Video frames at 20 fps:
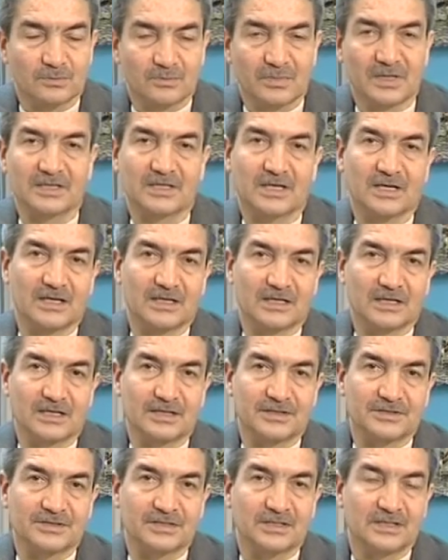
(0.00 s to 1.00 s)
meydana
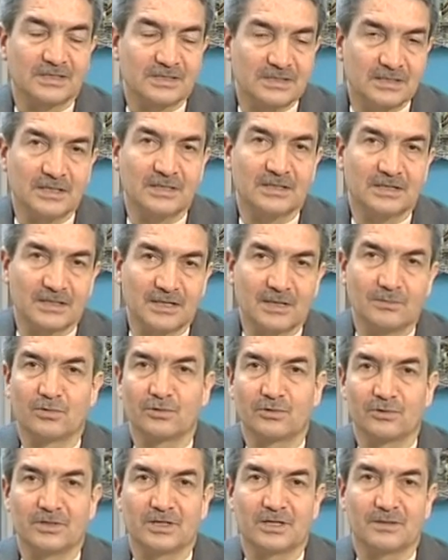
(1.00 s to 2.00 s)
gelir. Sihir de
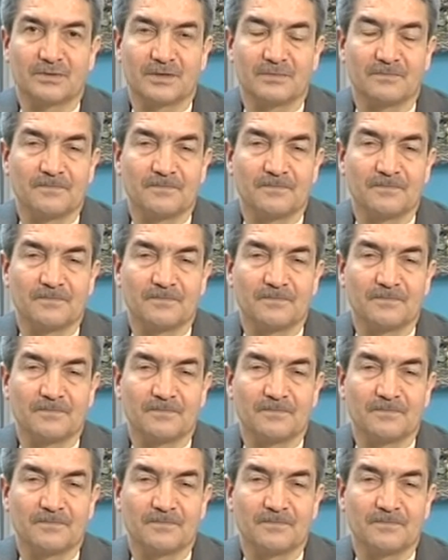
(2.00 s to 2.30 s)
bunun gibi.